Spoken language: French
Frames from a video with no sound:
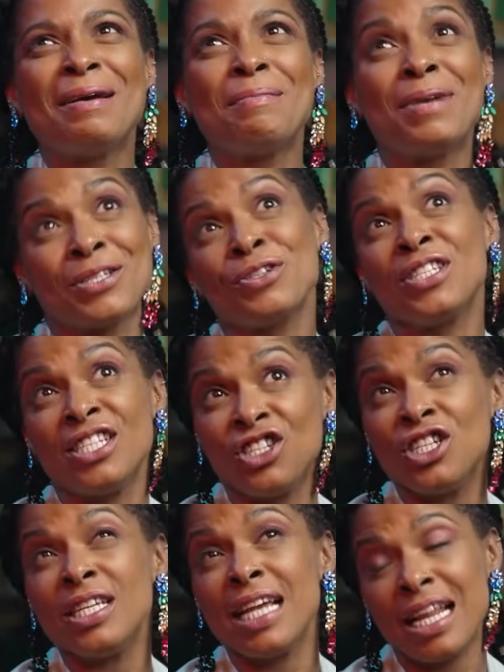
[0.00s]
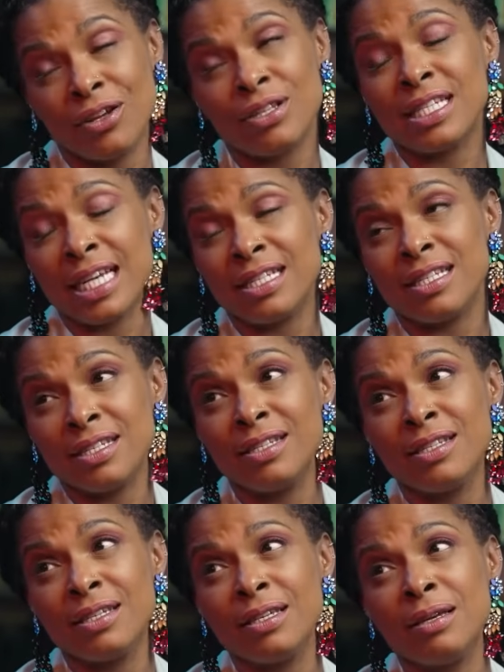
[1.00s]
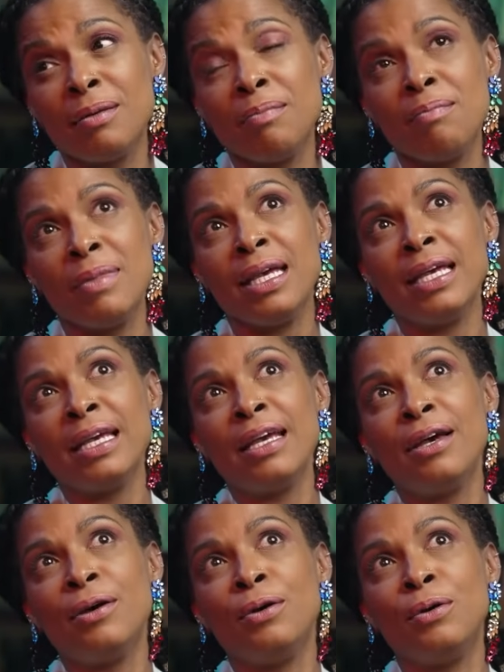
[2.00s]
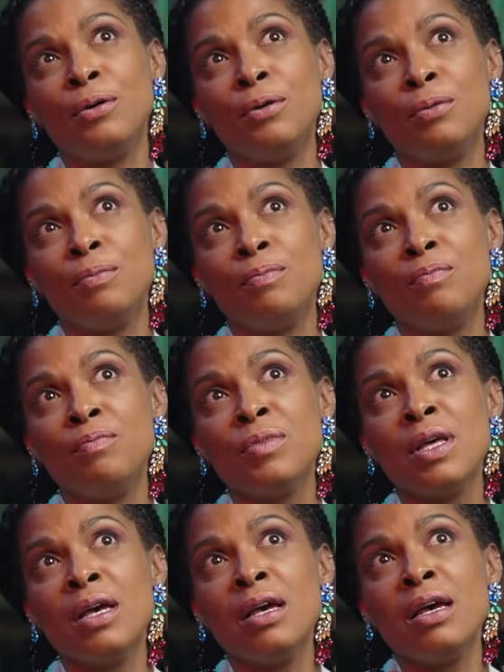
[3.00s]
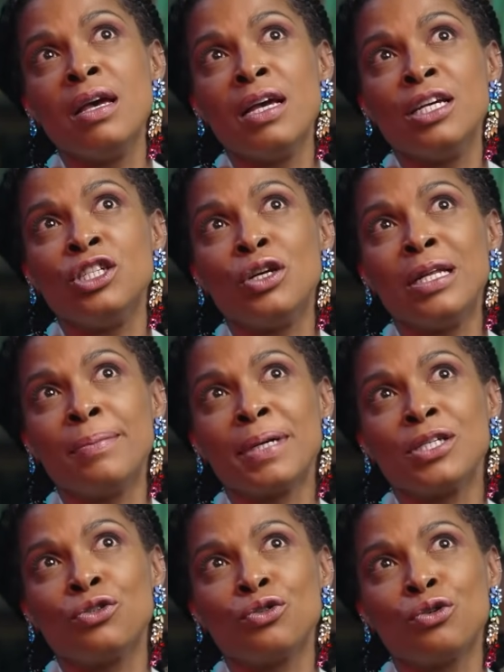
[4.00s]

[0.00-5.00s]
Parce que c'est génial que ça existe. Mais euh, j'ai eu l'impression